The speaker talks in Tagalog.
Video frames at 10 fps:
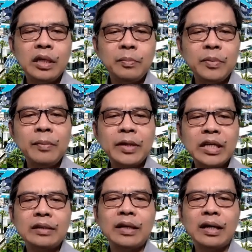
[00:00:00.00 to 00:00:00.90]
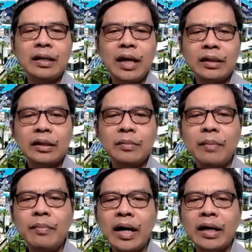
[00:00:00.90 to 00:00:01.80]
ipinapakita ang lahat ng
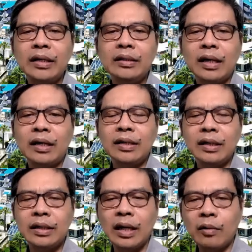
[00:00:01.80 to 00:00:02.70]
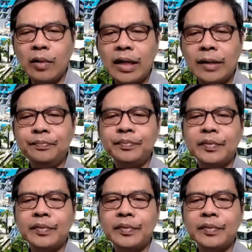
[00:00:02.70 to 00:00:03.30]
mga bagay na kanyang ginagawa